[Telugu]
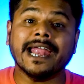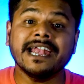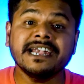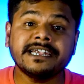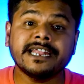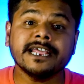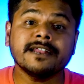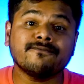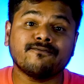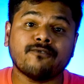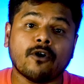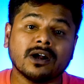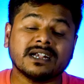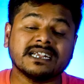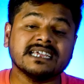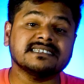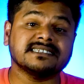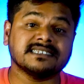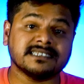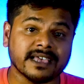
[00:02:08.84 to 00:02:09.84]
నైన్టీన్
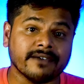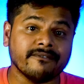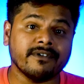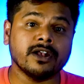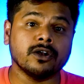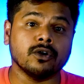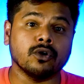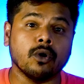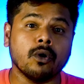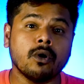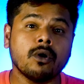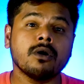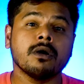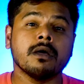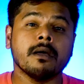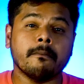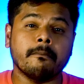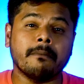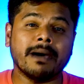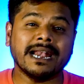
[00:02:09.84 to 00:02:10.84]
ఫార్టీ సెవెన్ లో
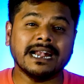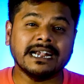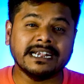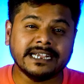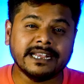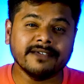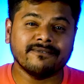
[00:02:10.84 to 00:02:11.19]
మన